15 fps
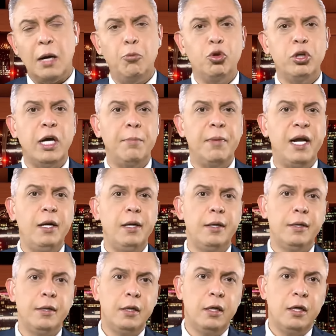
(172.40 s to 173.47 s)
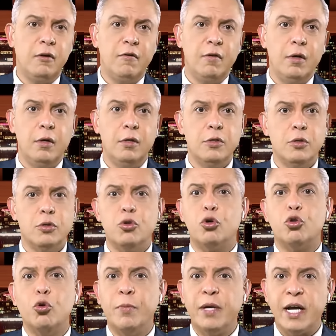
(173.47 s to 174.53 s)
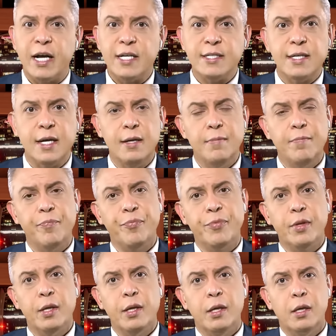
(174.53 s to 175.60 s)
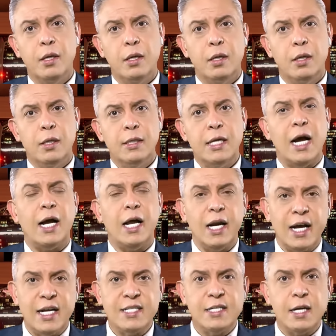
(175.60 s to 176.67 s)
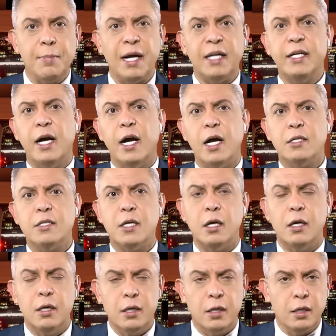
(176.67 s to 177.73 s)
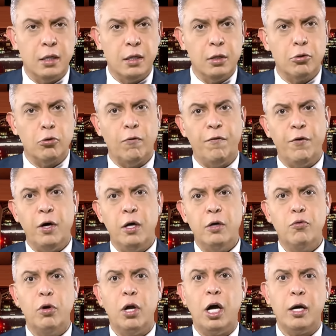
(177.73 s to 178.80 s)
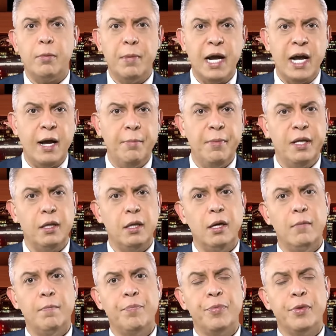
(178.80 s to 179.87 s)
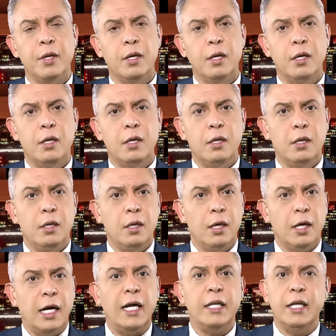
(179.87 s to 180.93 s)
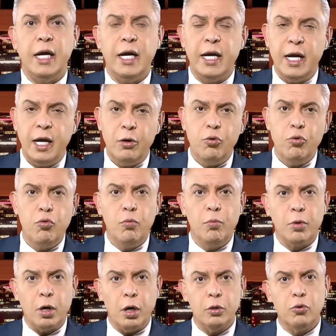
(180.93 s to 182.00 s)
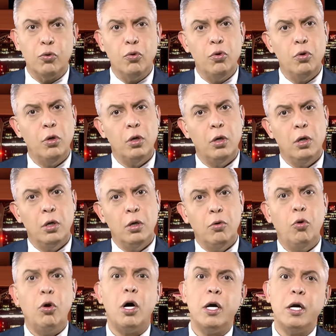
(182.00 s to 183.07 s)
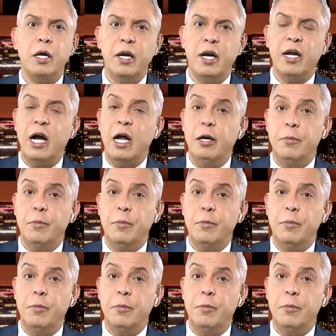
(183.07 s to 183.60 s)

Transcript: محمود جمال زوجته من غزه دخل غزه بعديها حصل الطوفان والحرب قامت خد عياله ومراته وقرر